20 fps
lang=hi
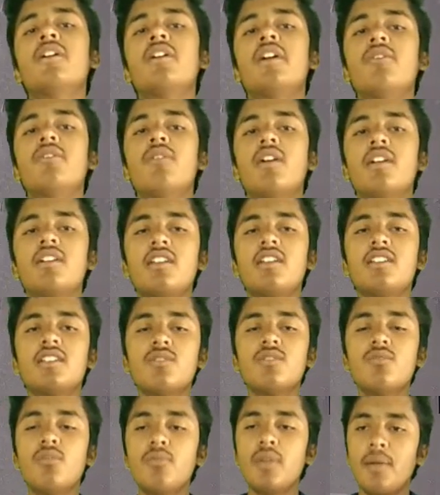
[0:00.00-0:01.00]
एडवांटेज
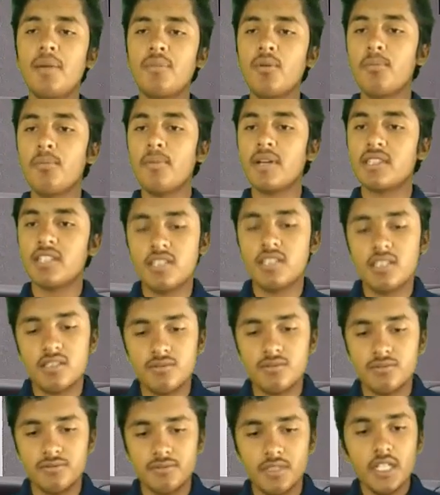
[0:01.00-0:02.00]
है वो मैं आपको बता देता
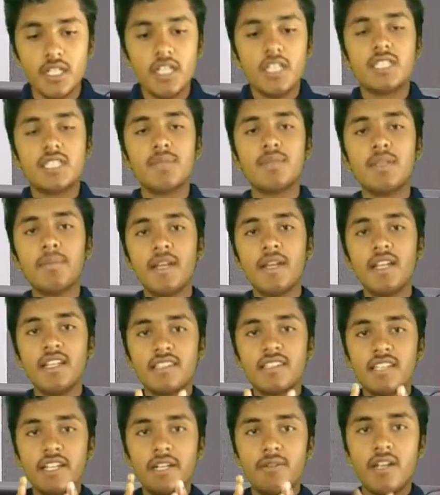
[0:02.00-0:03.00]
हूँ सबसे पहले
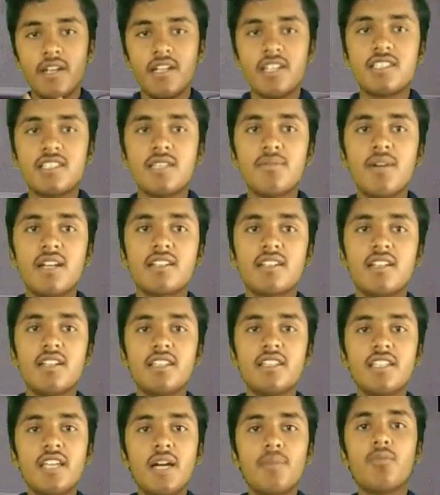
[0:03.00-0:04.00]
इसके एडवांटेज की बात कर
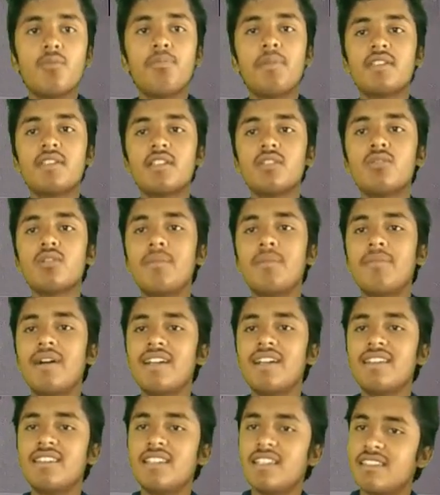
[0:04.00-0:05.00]
लेते हैं आपको पैसा तो कमा
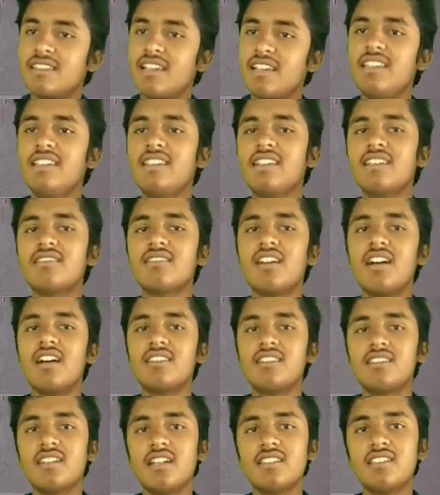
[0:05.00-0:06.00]
कर देता ही है
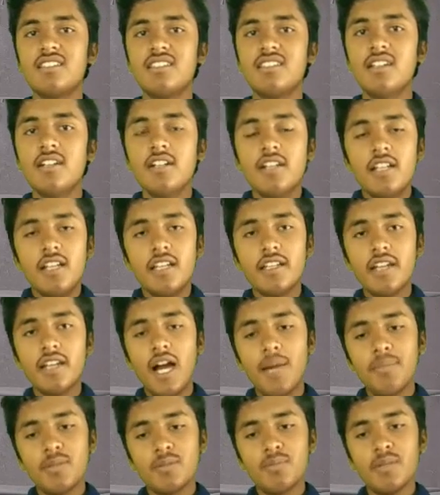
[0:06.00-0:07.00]
साथ ही साथ ही लेकिन
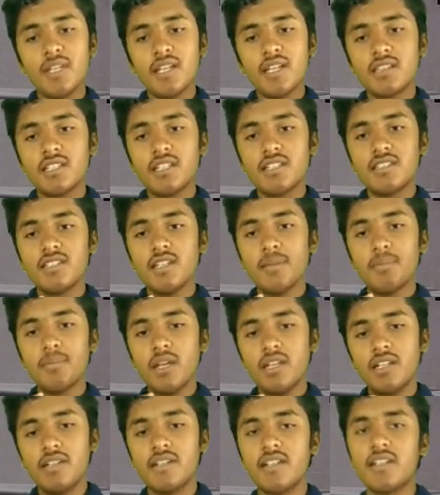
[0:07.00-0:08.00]
आप इस पर एक तरह से अपना
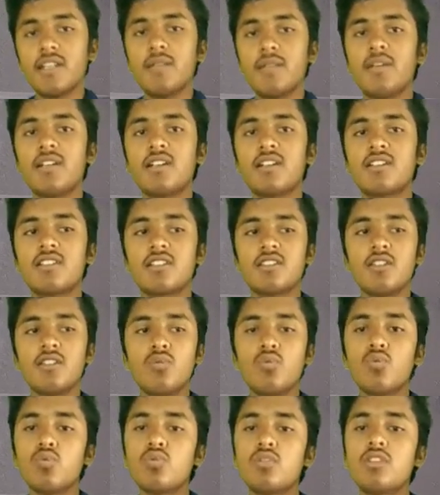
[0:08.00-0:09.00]
अपना इंटरटेनमेंट कर सकते
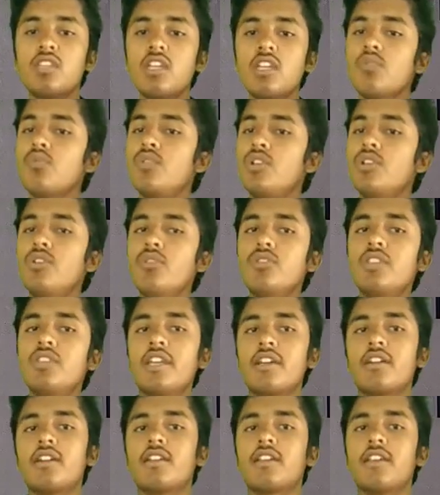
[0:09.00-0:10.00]
हैं कुछ देर वीडियो
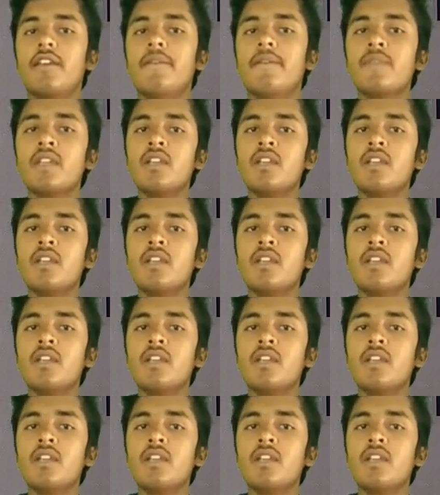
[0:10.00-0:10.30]
देख करके